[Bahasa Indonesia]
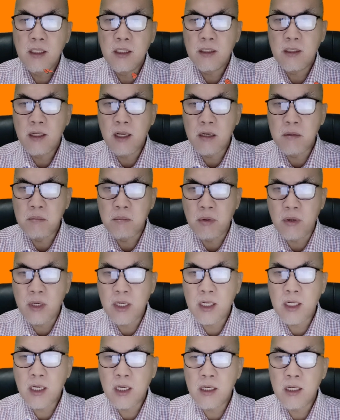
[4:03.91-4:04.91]
dan
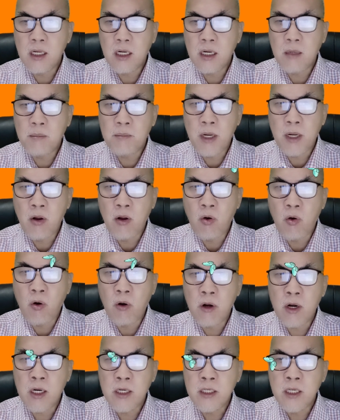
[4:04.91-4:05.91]
berikanlah kepada
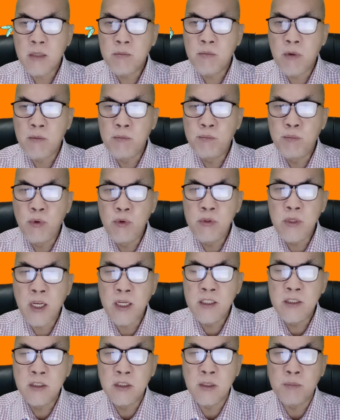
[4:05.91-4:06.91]
orang yang
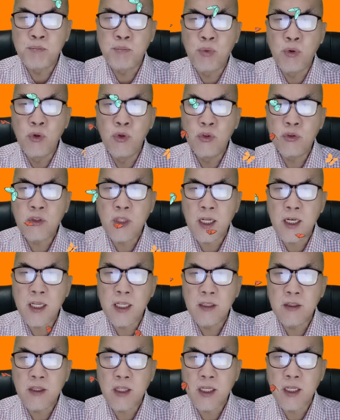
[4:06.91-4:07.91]
mempunyai sepuluh
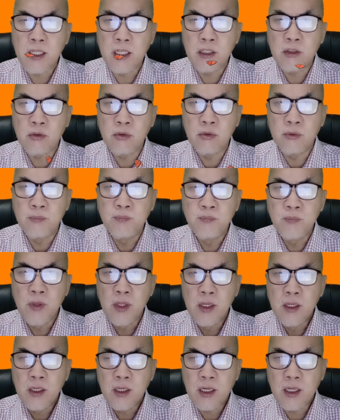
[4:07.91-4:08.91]
talenta itu.
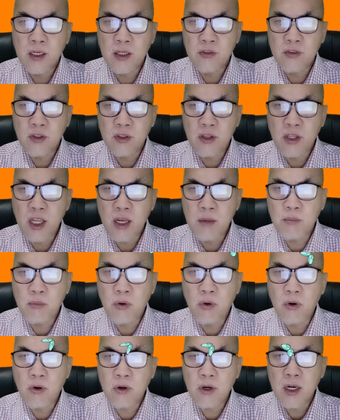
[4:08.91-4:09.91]
Karena setiap
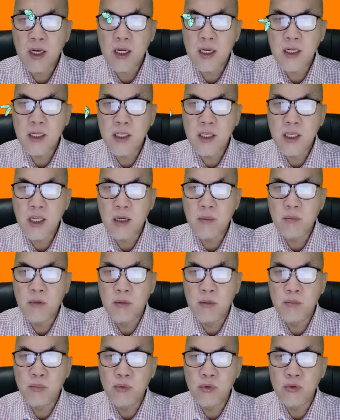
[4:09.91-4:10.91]
orang yang
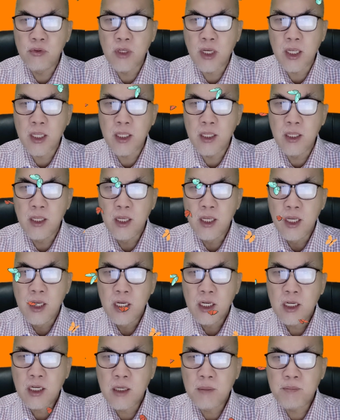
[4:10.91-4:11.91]
mempunyai
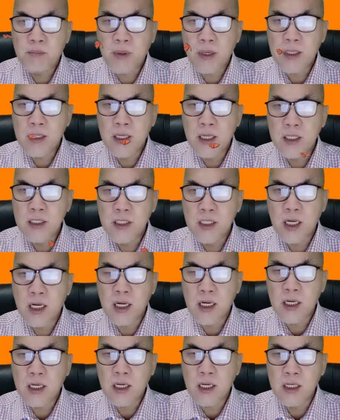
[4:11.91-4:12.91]
kepadanya
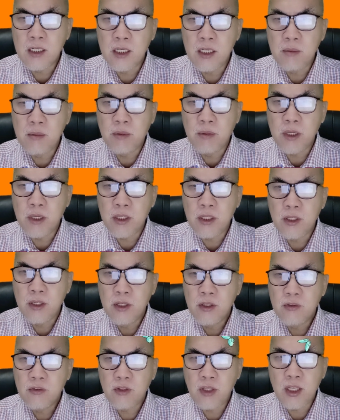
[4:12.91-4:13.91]
akan diberi
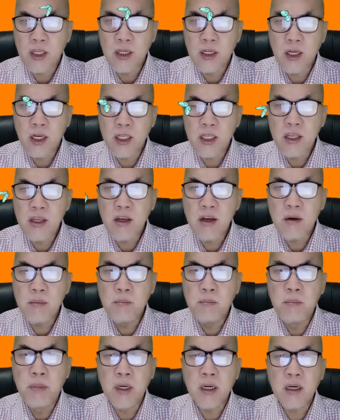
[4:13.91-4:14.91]
sehingga ia
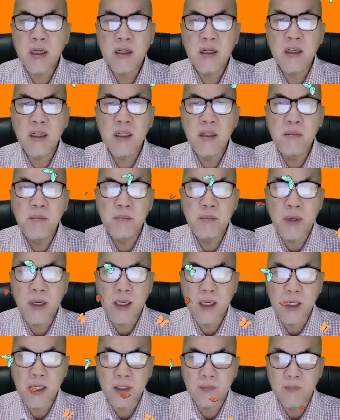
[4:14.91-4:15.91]

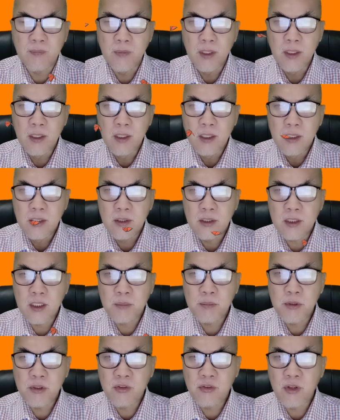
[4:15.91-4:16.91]
berkelimpahan
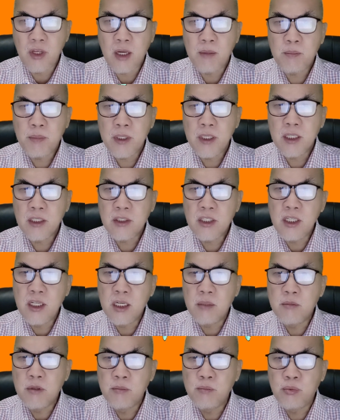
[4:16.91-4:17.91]
tetapi siapa yang
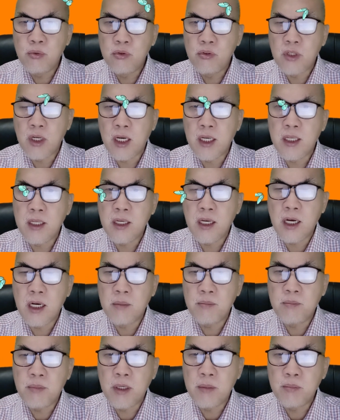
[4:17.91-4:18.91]
tidak mempunyai
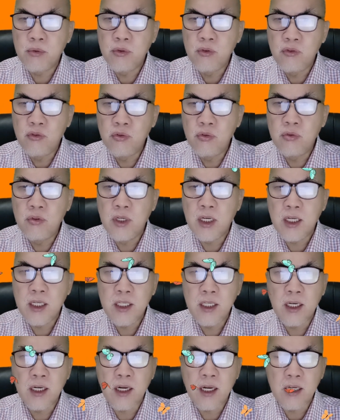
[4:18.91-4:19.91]
apapun juga
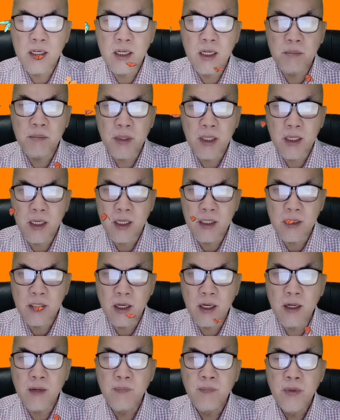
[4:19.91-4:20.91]
yang ada
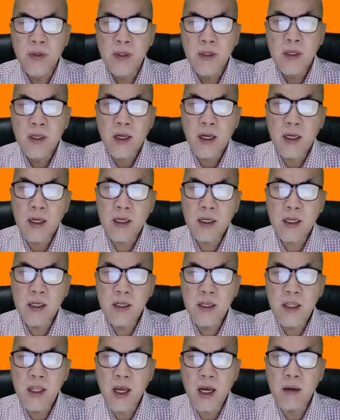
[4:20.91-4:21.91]
padanya akan
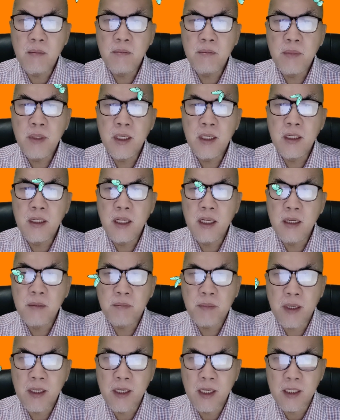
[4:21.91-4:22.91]
diambil
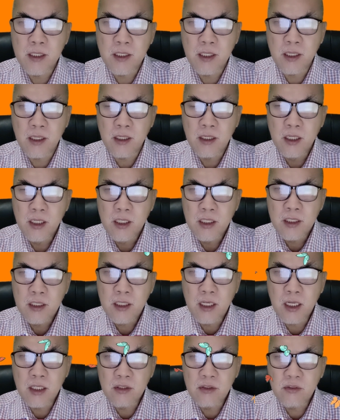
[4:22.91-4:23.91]
daripadanya
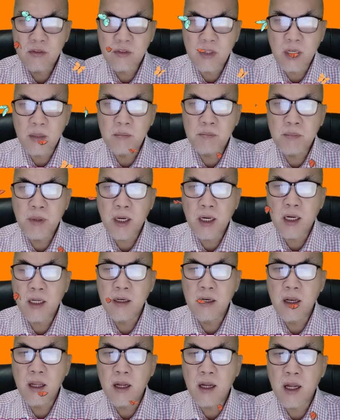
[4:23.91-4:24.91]
dan
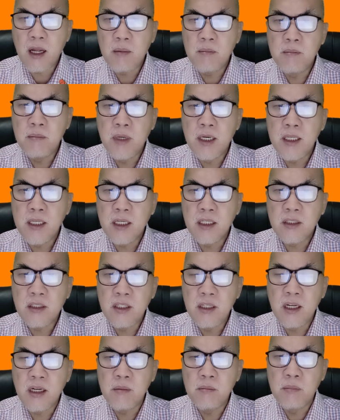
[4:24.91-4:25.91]
campakkanlah hamba yang
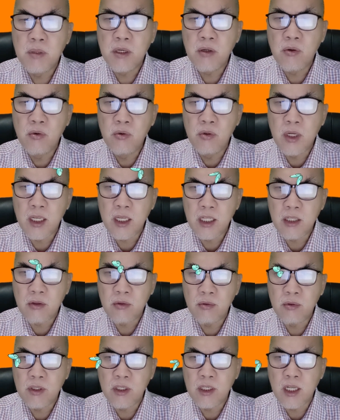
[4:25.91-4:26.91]
tidak berguna
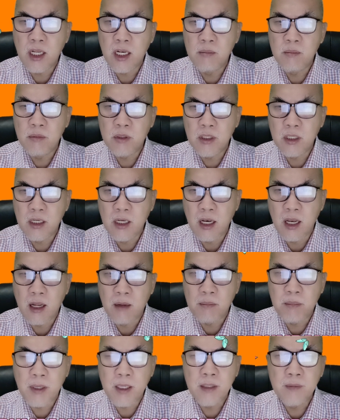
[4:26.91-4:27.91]
itu ke dalam
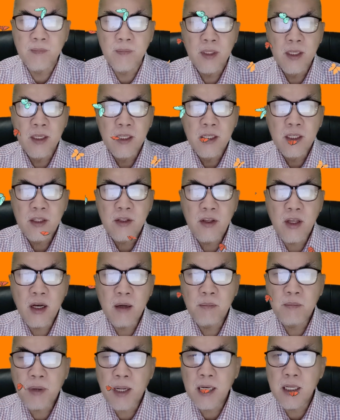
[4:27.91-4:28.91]
kegelapan
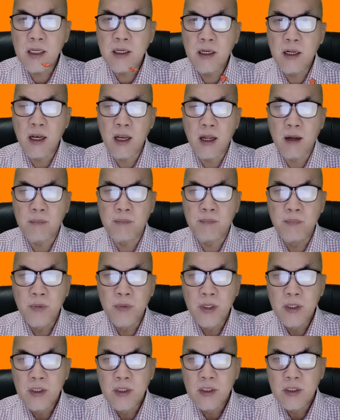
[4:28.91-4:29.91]
yang paling gelap.
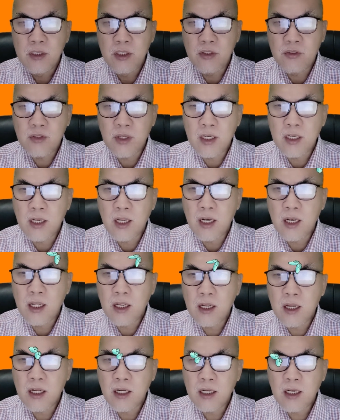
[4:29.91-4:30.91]
Di
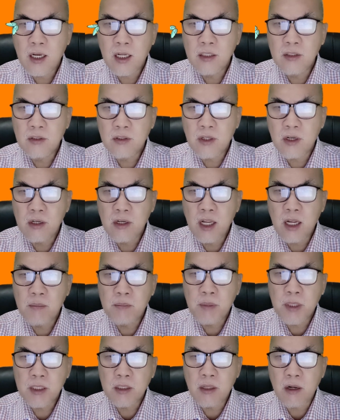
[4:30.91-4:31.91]
sanalah akan
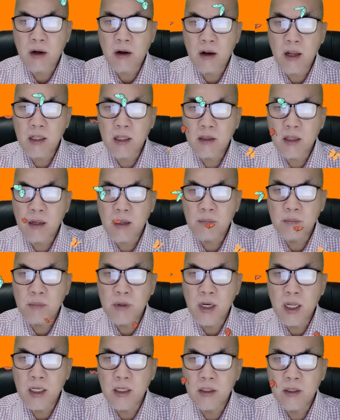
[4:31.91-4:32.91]
terdapat ratap
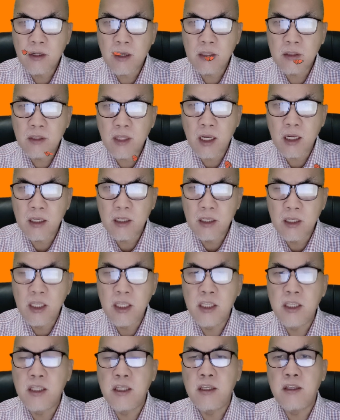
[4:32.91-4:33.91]
dan kertak
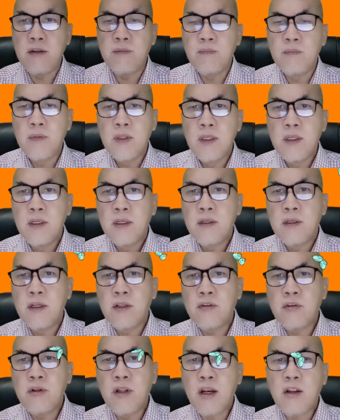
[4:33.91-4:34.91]
gigi. Nah,
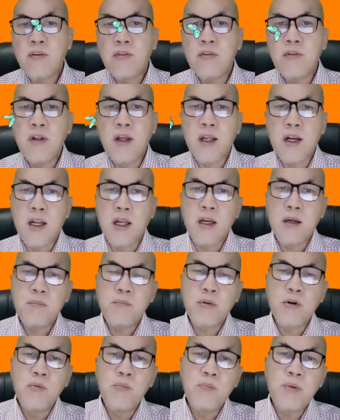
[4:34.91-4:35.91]
saudara-saudara,
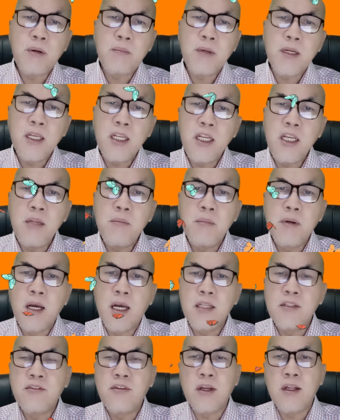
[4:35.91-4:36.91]
perumpamaan ini
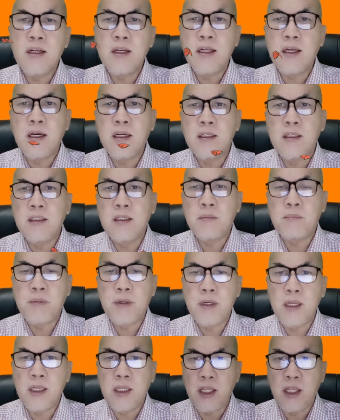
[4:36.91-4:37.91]
mengajarkan
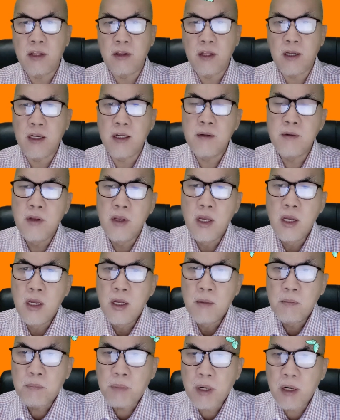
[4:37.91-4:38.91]
kepada kita
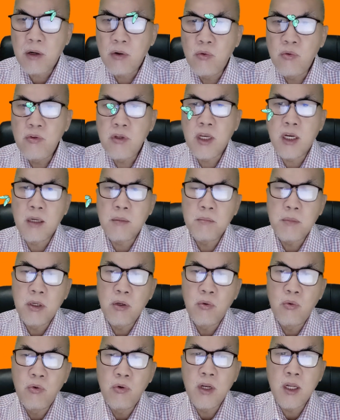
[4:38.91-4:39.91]
perlunya
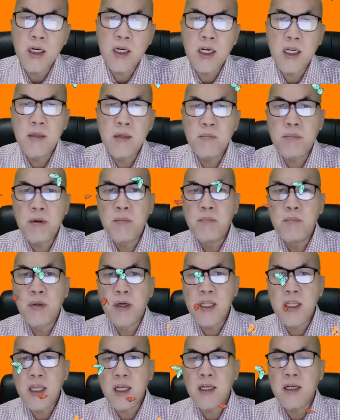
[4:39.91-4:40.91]
menggunakan
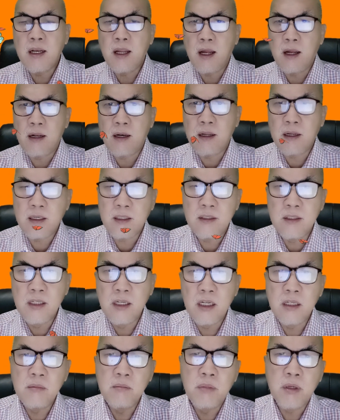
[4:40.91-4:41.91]
pemberian Allah
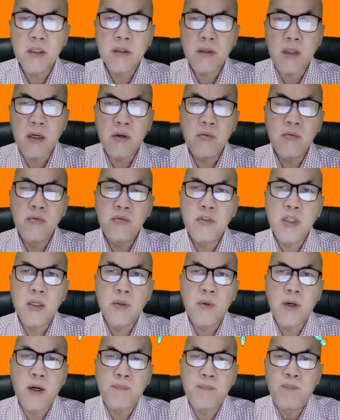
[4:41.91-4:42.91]
dengan bertanggung
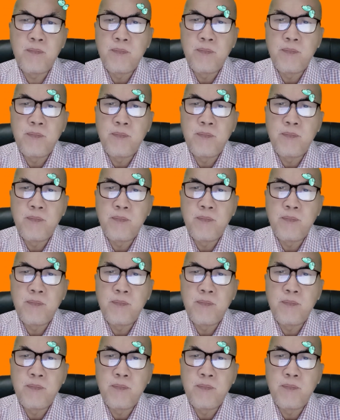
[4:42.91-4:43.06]
jawab.